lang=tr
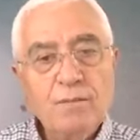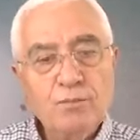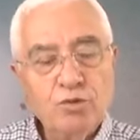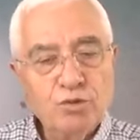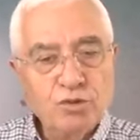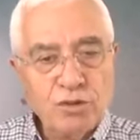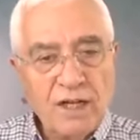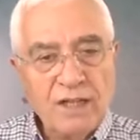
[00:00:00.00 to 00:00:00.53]

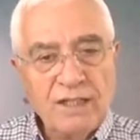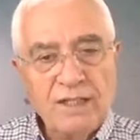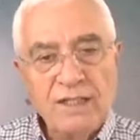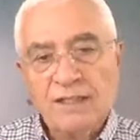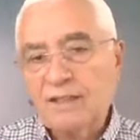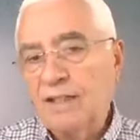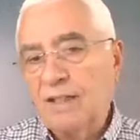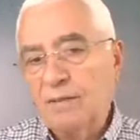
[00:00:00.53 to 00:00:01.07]

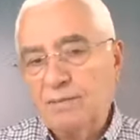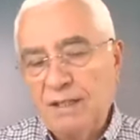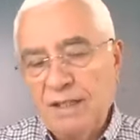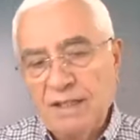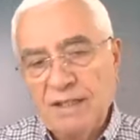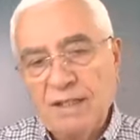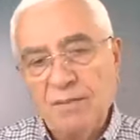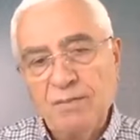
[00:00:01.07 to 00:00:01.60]
Musa'ya da
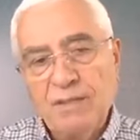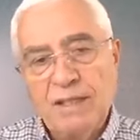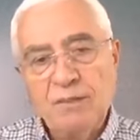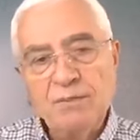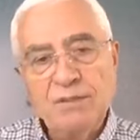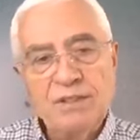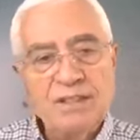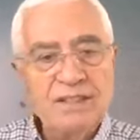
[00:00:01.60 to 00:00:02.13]

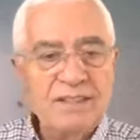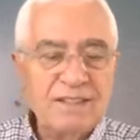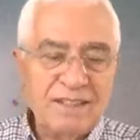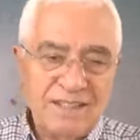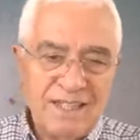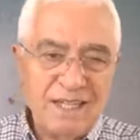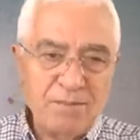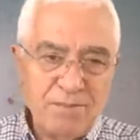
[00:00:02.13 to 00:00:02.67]
peygamberimize de
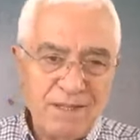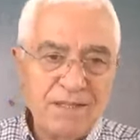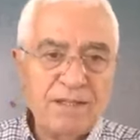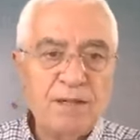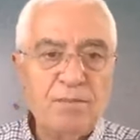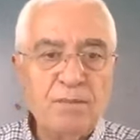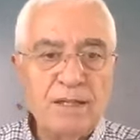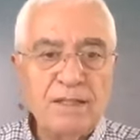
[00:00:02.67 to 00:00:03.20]
diğer
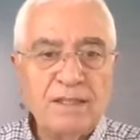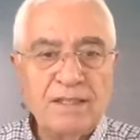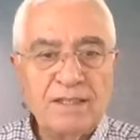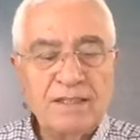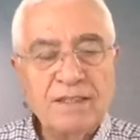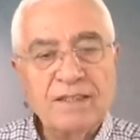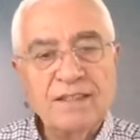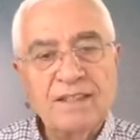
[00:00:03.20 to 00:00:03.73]

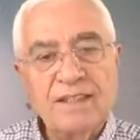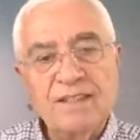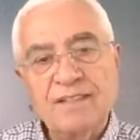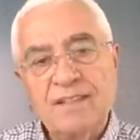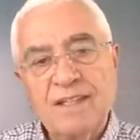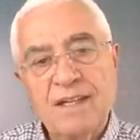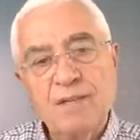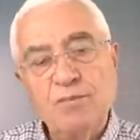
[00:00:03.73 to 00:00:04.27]
peygamberlere de
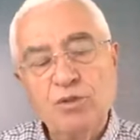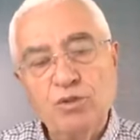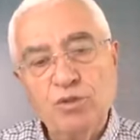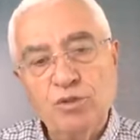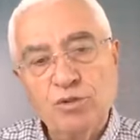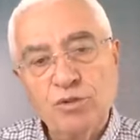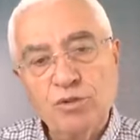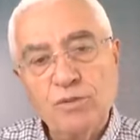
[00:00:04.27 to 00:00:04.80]

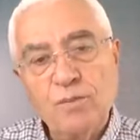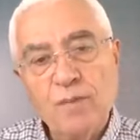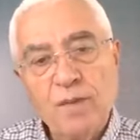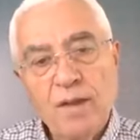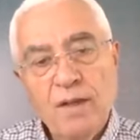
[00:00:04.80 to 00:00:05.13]
kıyaslayabiliyoruz.